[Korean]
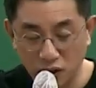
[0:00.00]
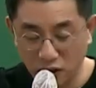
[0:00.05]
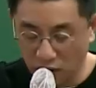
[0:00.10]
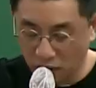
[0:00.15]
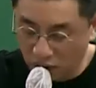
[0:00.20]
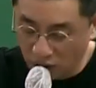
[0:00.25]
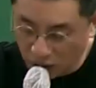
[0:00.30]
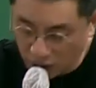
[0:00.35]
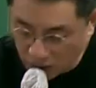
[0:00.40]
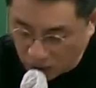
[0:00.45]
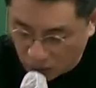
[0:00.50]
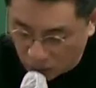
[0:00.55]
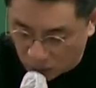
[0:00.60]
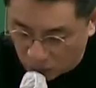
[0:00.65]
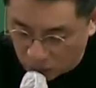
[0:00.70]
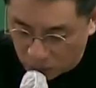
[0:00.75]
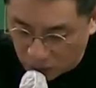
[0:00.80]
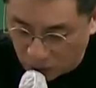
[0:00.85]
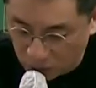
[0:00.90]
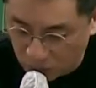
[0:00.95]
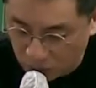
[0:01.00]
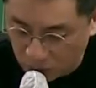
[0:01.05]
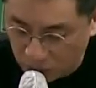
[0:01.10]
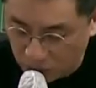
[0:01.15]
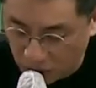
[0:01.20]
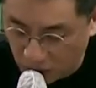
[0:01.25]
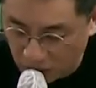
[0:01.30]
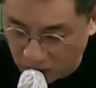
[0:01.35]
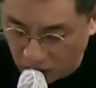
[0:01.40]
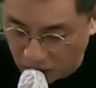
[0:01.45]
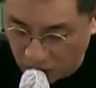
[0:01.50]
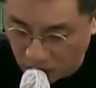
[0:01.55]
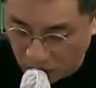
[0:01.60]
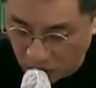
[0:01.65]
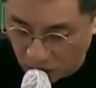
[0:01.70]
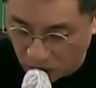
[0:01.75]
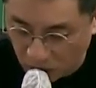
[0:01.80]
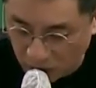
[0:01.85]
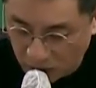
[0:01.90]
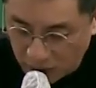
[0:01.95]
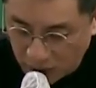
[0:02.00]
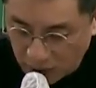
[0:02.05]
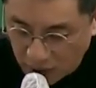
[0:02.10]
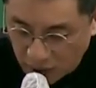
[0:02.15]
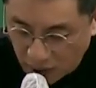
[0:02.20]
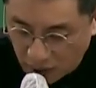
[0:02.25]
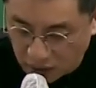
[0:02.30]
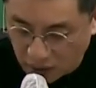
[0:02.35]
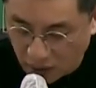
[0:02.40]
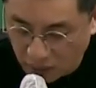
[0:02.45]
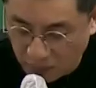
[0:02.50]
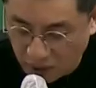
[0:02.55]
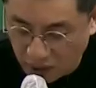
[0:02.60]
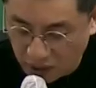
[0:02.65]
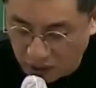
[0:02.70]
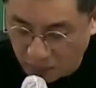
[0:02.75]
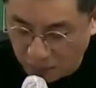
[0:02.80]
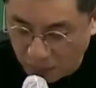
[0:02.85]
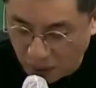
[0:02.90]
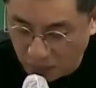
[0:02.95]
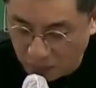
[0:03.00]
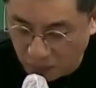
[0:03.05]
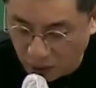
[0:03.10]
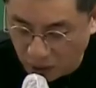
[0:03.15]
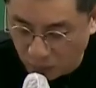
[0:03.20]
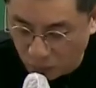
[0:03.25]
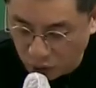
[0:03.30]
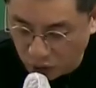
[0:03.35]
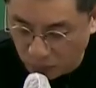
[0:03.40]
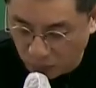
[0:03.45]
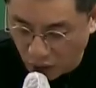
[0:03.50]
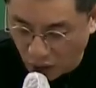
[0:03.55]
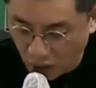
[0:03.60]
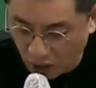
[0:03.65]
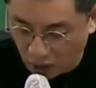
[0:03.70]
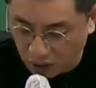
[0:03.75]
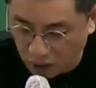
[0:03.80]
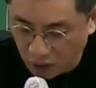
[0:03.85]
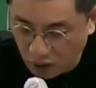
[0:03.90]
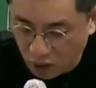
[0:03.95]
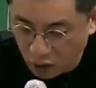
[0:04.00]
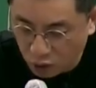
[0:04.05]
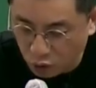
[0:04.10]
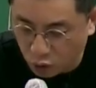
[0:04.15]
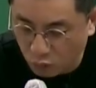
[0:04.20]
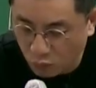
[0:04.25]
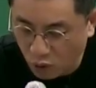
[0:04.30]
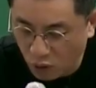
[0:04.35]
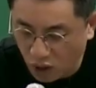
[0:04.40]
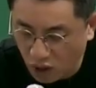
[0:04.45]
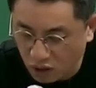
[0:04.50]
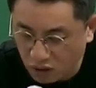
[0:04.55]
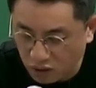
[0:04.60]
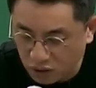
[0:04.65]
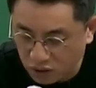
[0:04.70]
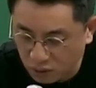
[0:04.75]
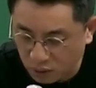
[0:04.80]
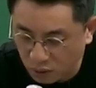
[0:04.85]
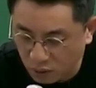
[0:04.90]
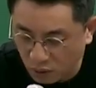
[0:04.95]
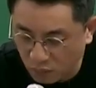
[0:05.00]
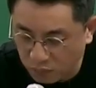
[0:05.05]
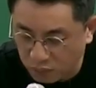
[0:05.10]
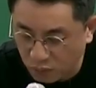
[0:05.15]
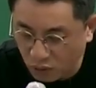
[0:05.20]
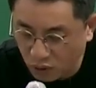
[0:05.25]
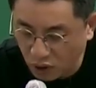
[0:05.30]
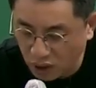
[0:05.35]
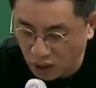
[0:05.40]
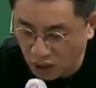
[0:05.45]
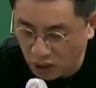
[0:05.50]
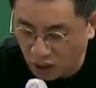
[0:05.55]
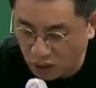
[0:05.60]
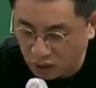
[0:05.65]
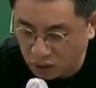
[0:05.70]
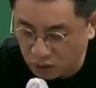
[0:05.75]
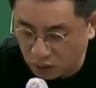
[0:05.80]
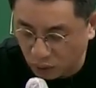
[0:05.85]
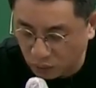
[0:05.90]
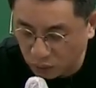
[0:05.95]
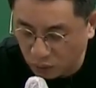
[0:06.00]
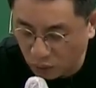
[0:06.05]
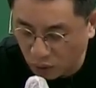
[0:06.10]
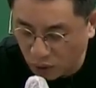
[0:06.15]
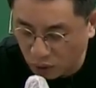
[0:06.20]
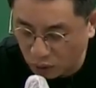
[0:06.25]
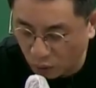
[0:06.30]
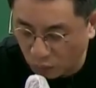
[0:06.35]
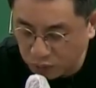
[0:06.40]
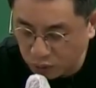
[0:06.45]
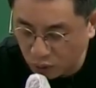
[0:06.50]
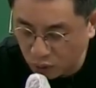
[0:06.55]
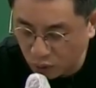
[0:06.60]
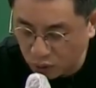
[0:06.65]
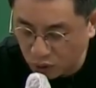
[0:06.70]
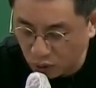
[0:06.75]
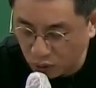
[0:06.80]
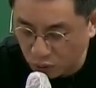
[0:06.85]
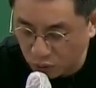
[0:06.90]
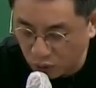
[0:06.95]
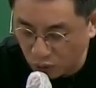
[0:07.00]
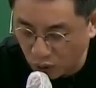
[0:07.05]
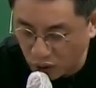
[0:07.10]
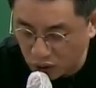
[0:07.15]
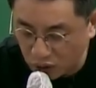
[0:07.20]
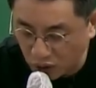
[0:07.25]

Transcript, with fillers: 이렇게 구분해 두시면 될 것 같고, 그 다음에 십팔 번에 보시면 규모가 클수록 분권화가 정도가 높은 조직 구조가